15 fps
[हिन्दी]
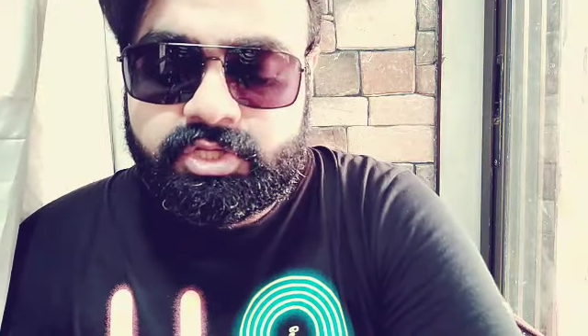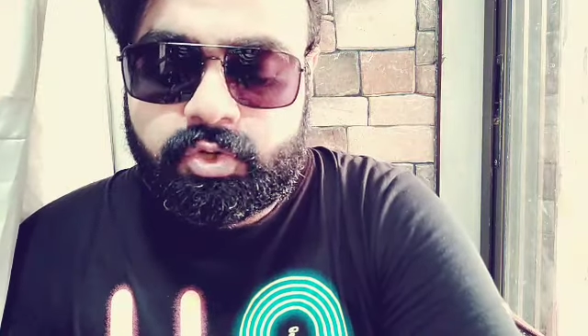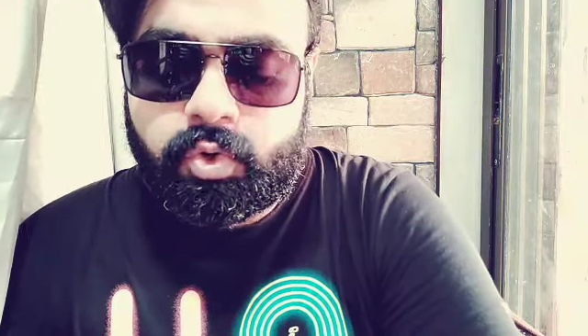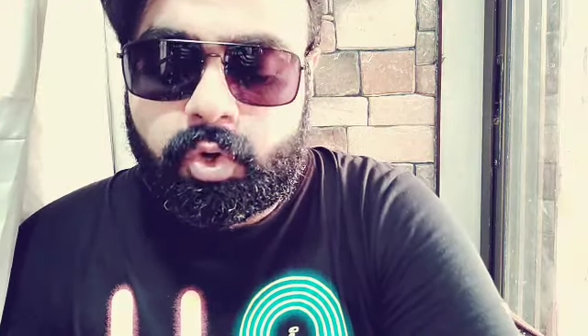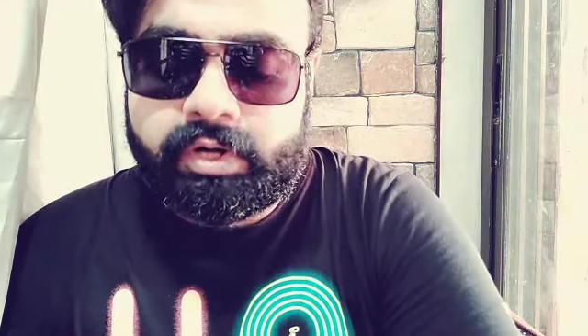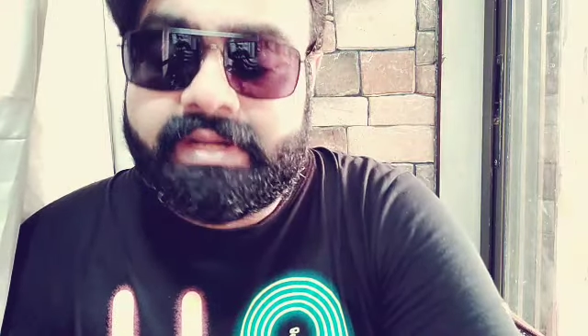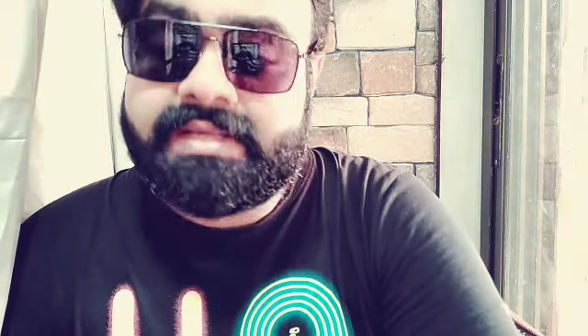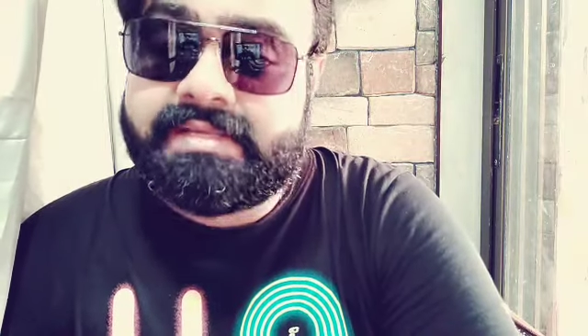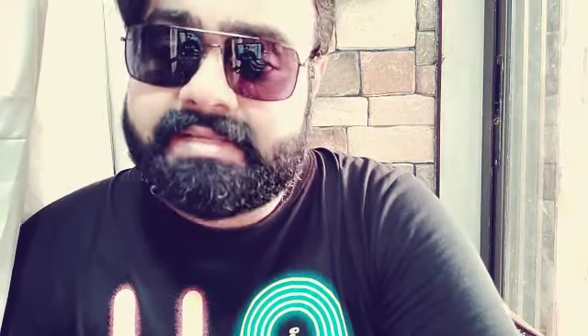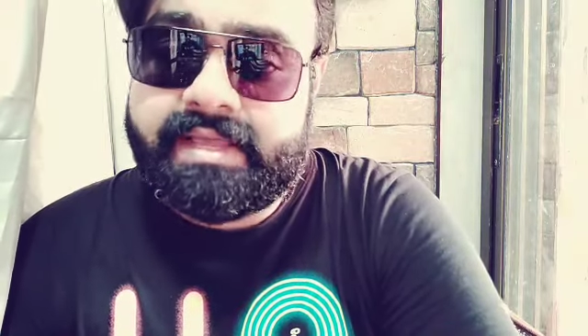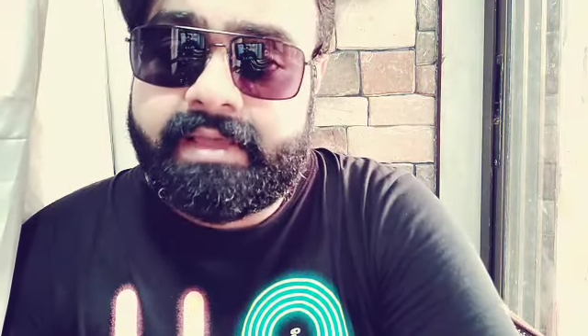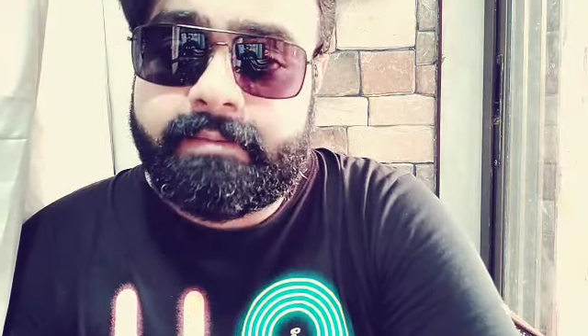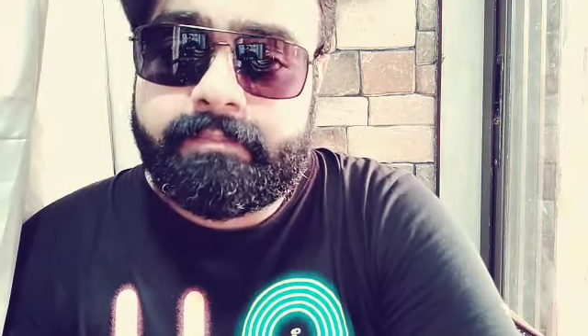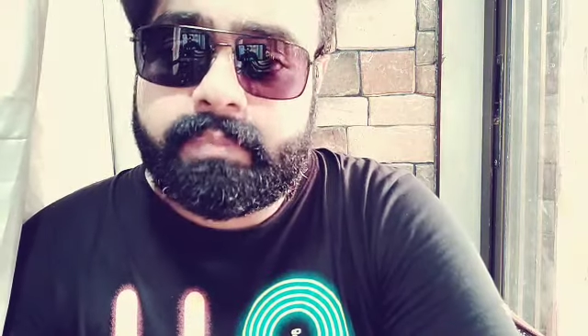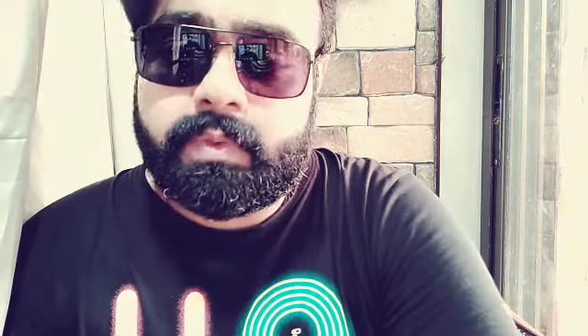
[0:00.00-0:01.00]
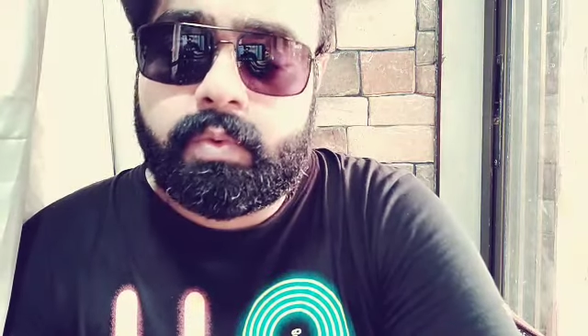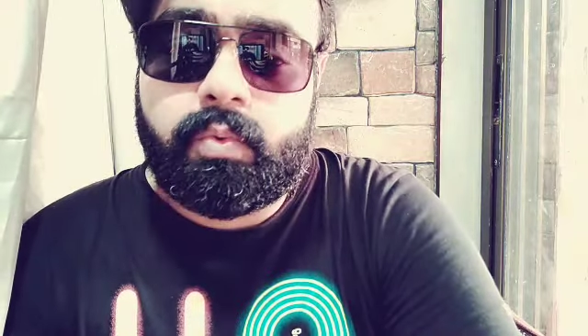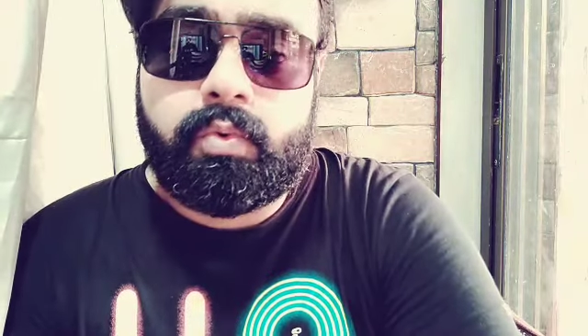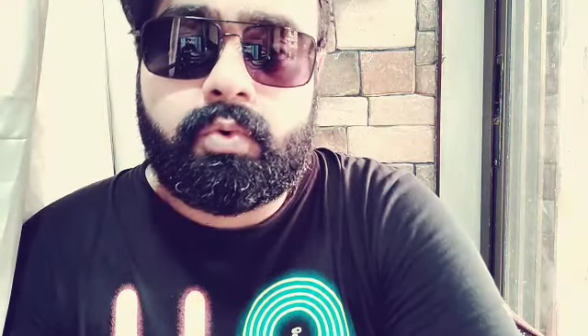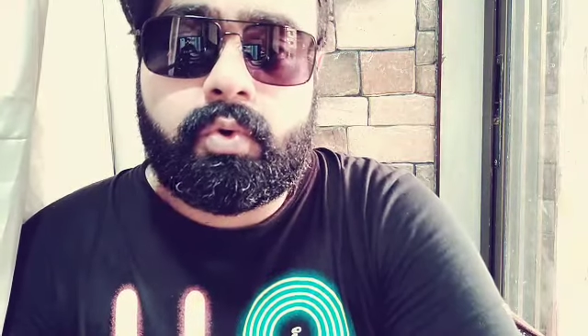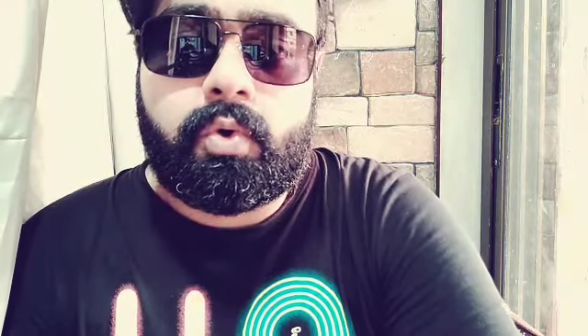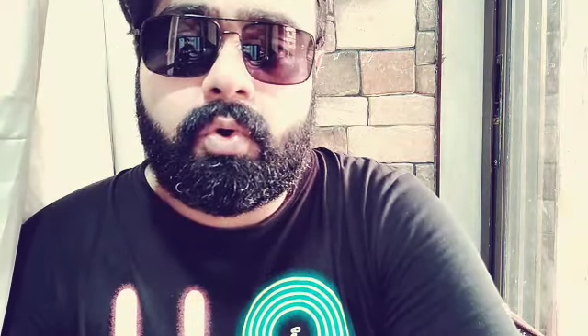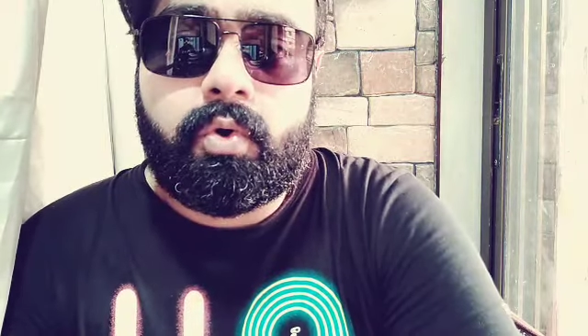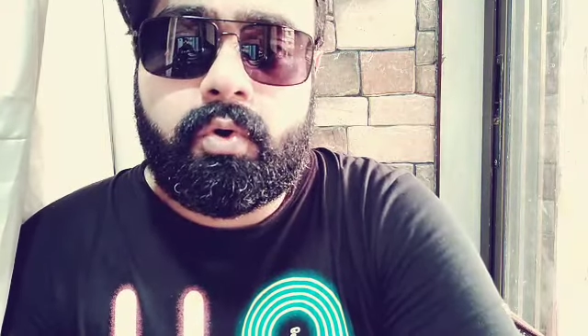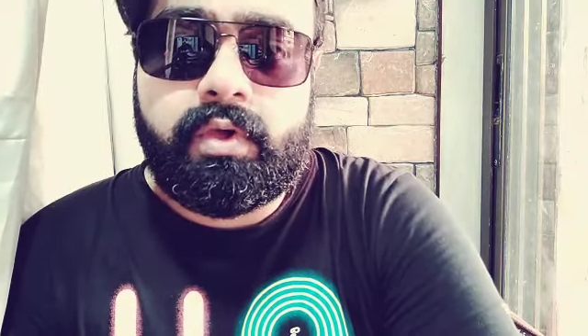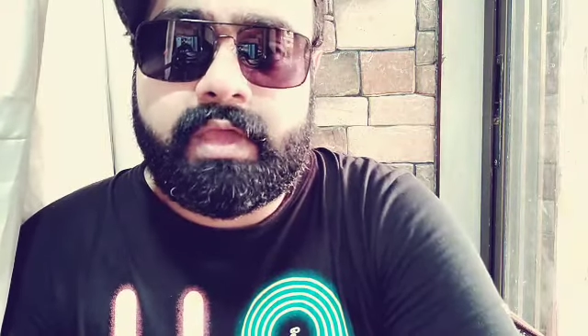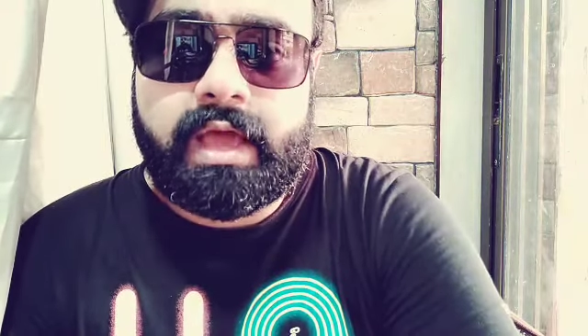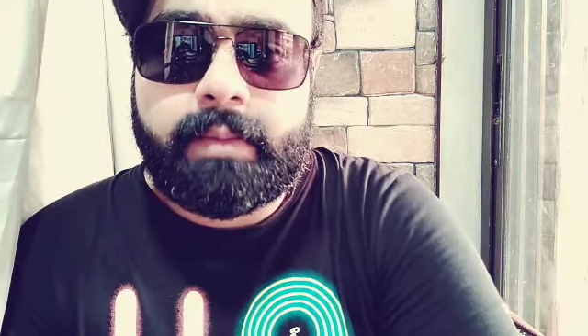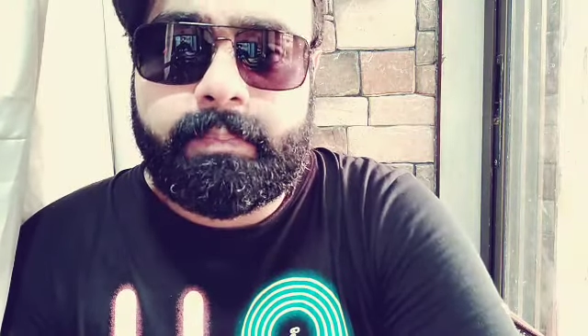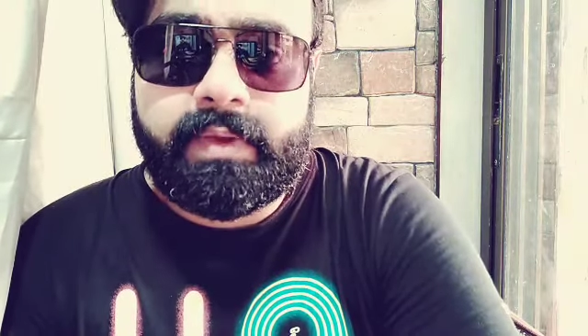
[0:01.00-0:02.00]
जो गॉडेस है उनको यहाँ